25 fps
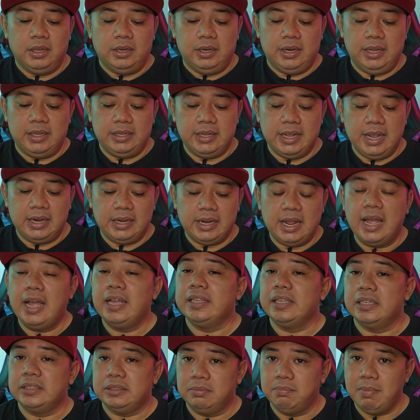dan Ghana
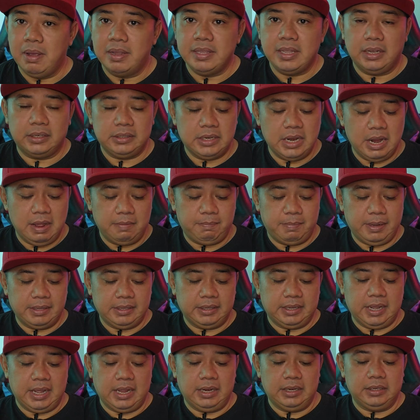hanya sebanyak
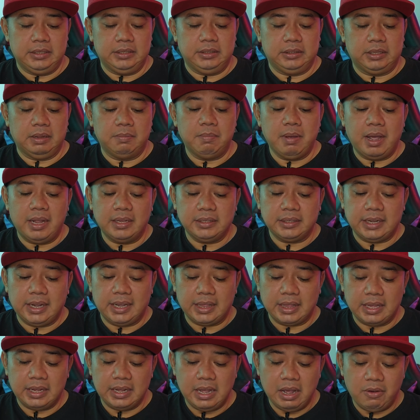8 kali. Tembakan ke
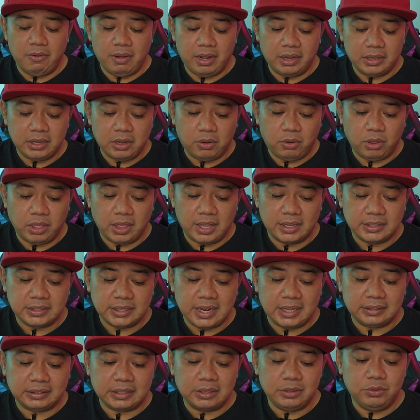arah gawangnya Korea
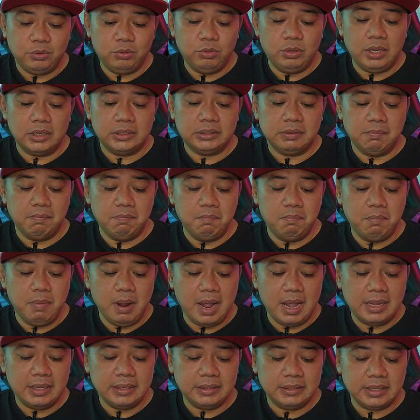Selatan juga
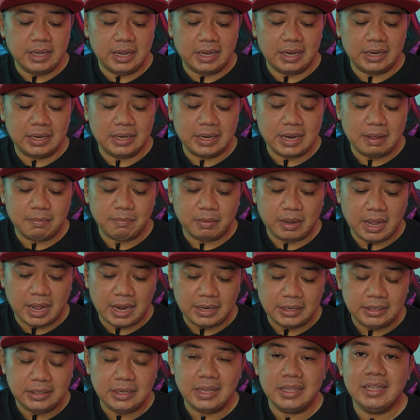sebanyak 6
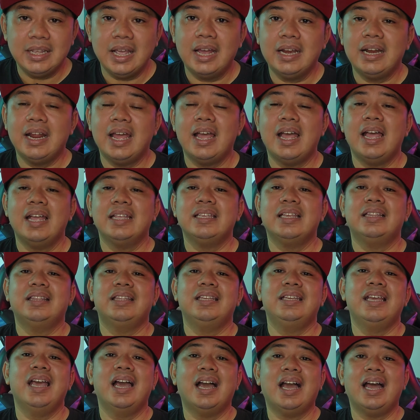kali dan Ghana hanya
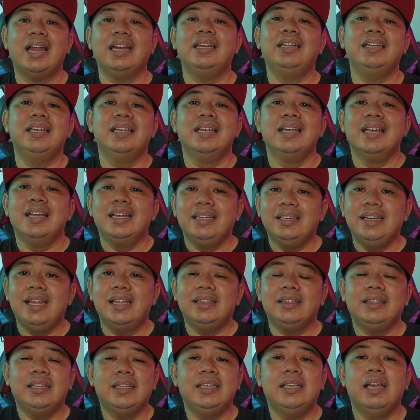tiga kali
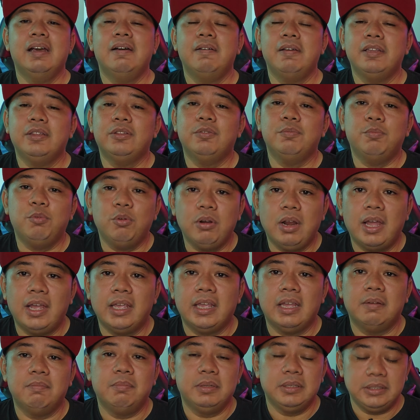dan tiga itu pula
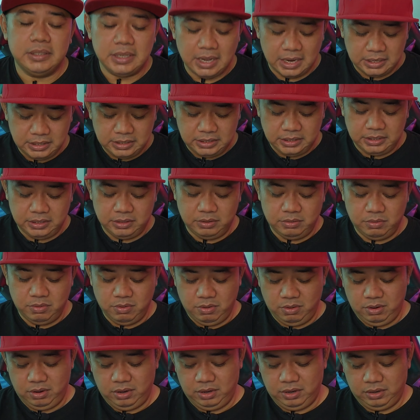yang menjadi
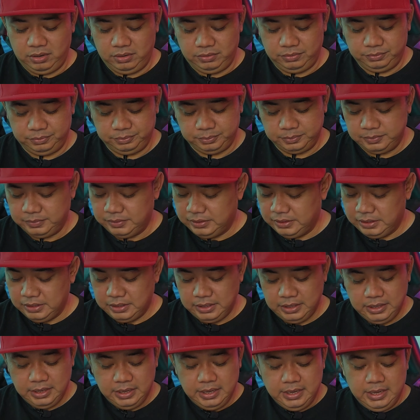gol.
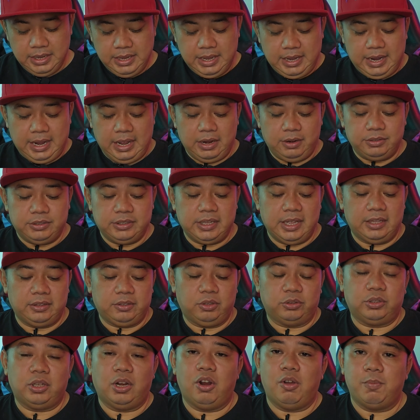Kalau
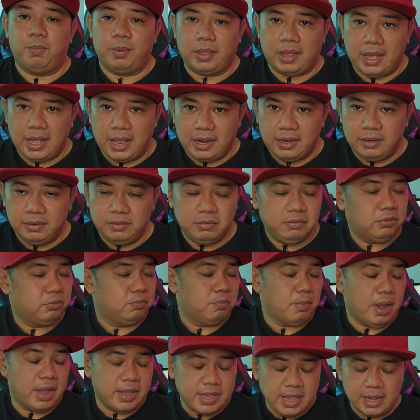secara total operan,
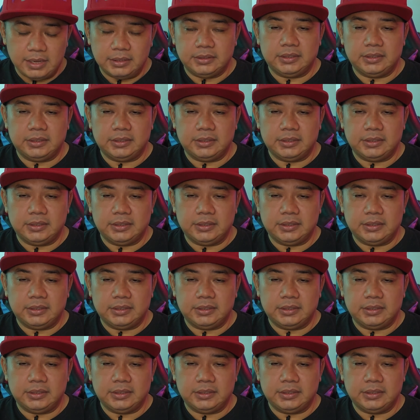banyak